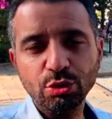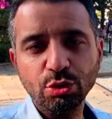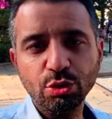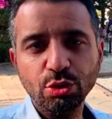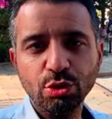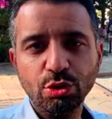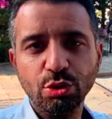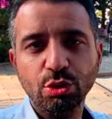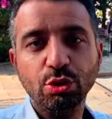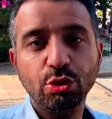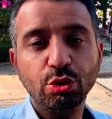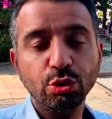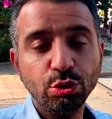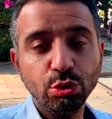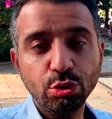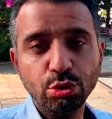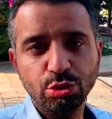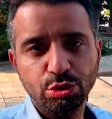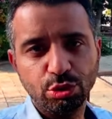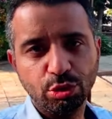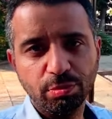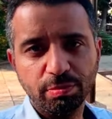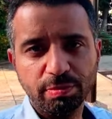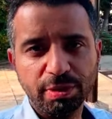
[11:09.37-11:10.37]
Çünkü
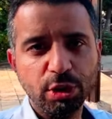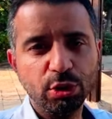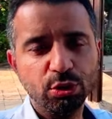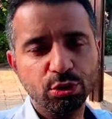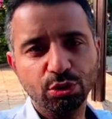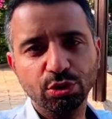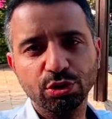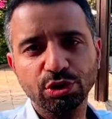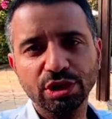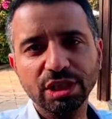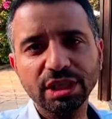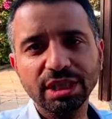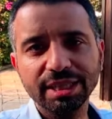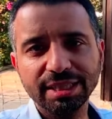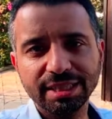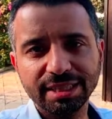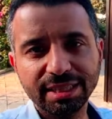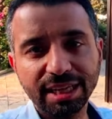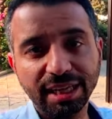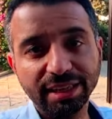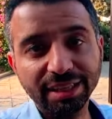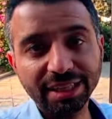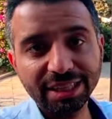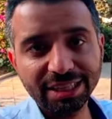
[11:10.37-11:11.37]
Kudüs biliyorsunuz ki
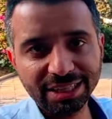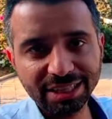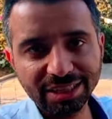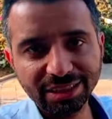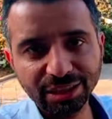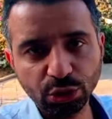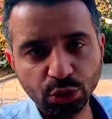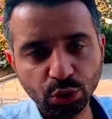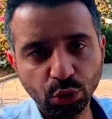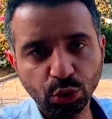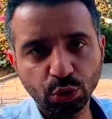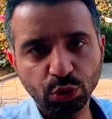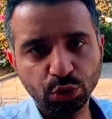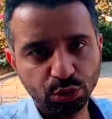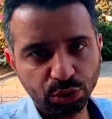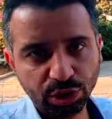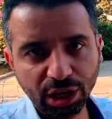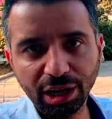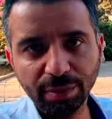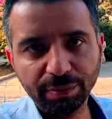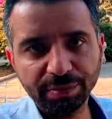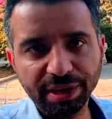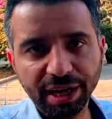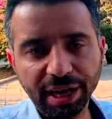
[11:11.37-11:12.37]
Hristiyanlar için de çok
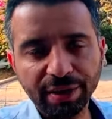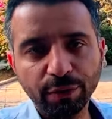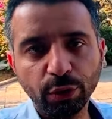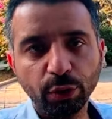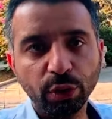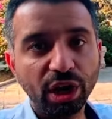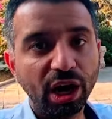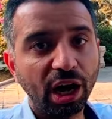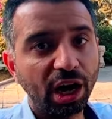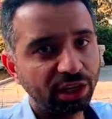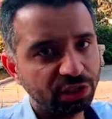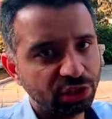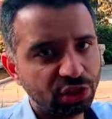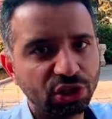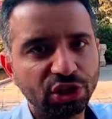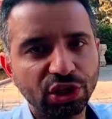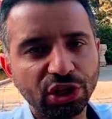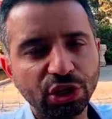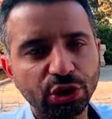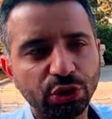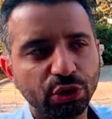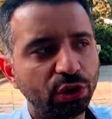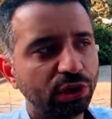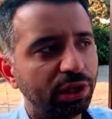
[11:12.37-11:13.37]
kutsal bir yer ve oraya hac
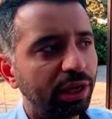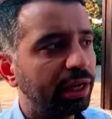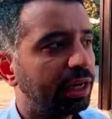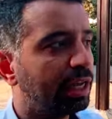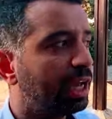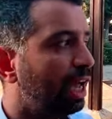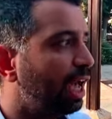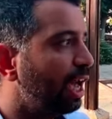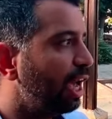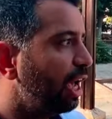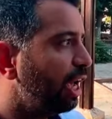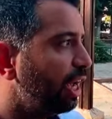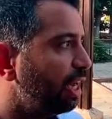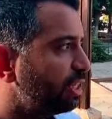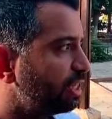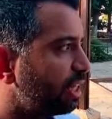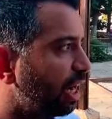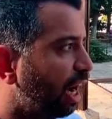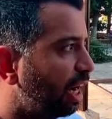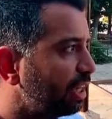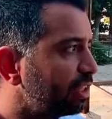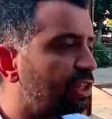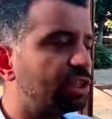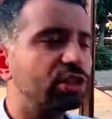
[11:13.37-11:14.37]
için gidiyorlar. İşte
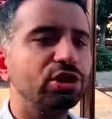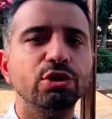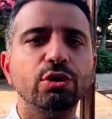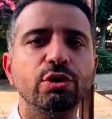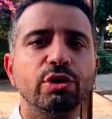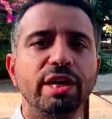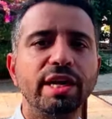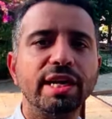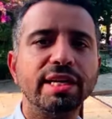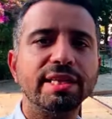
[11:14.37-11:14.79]
hac için oraya